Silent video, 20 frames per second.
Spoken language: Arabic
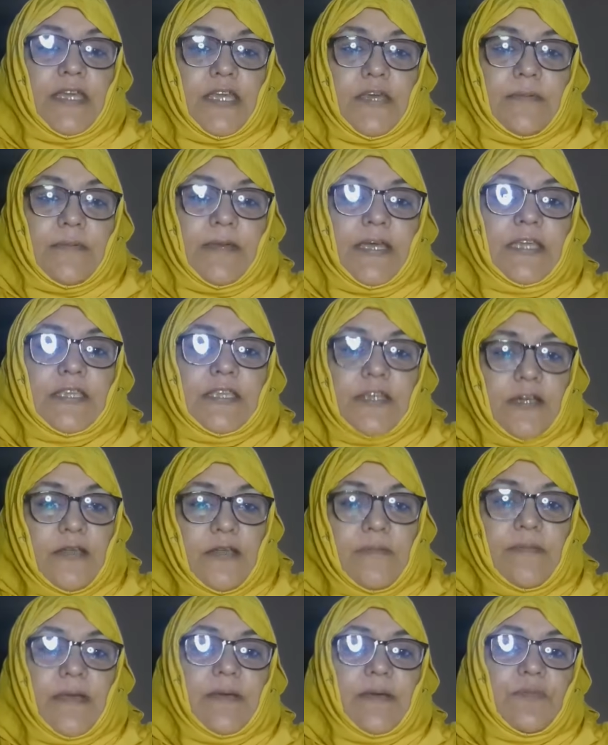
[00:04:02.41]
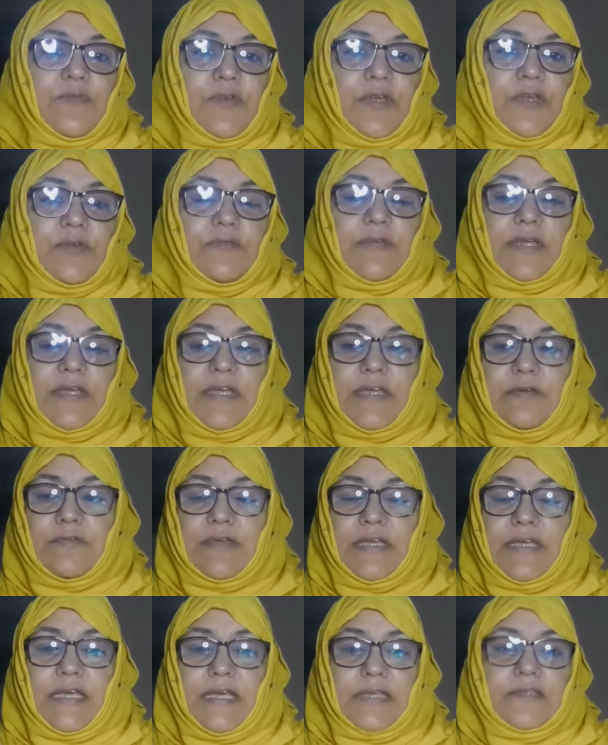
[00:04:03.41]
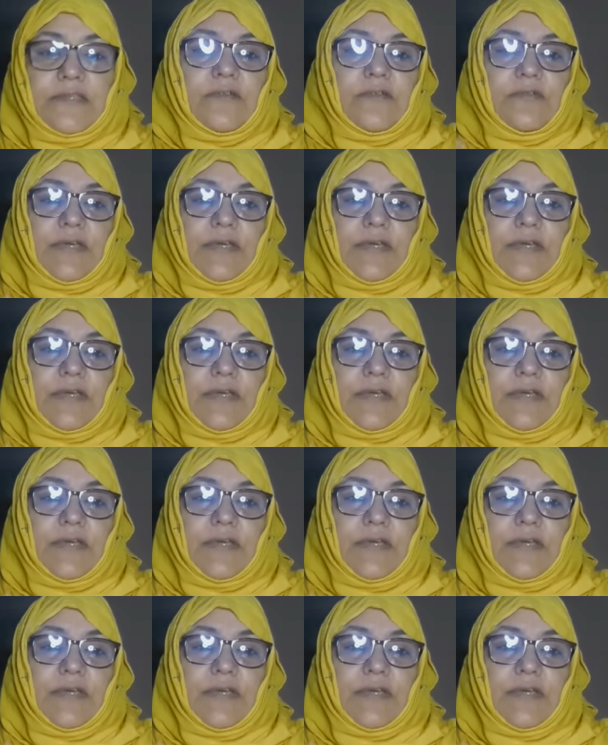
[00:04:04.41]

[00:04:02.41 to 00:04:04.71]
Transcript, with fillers: كيبقى يدق الباب ويهضر